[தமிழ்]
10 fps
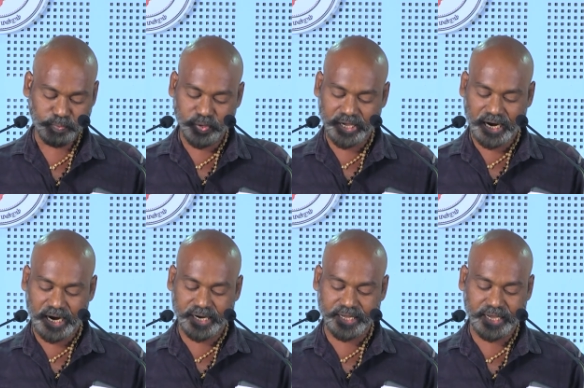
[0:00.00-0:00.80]

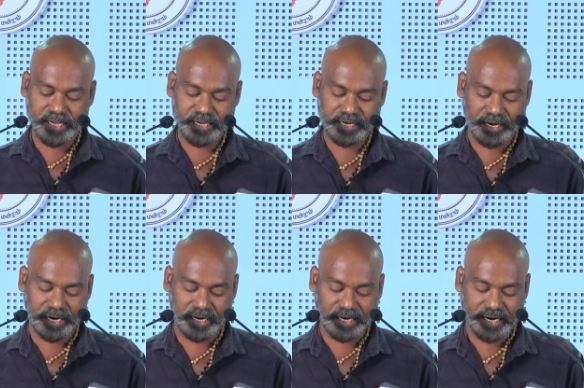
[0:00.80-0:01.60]
புயலாடிய
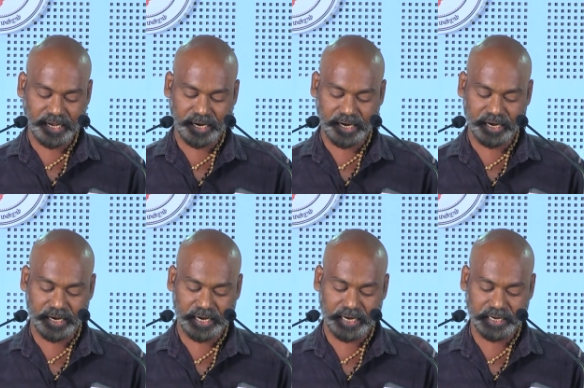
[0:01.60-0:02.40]
ஏழு கடல்
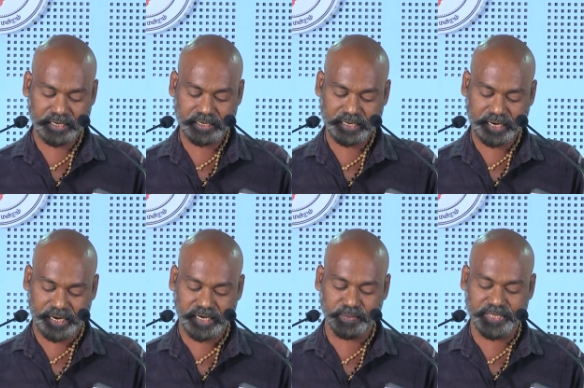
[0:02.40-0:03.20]
நடனங்கள்
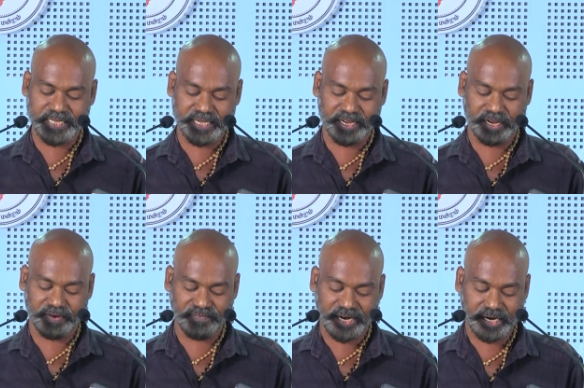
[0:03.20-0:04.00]
கண்டு பிதுங்கிய
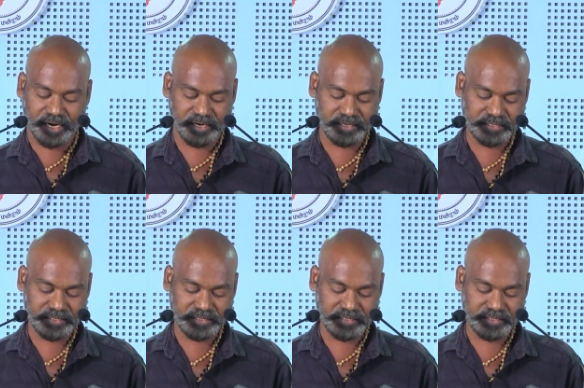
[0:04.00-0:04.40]
விழிகள்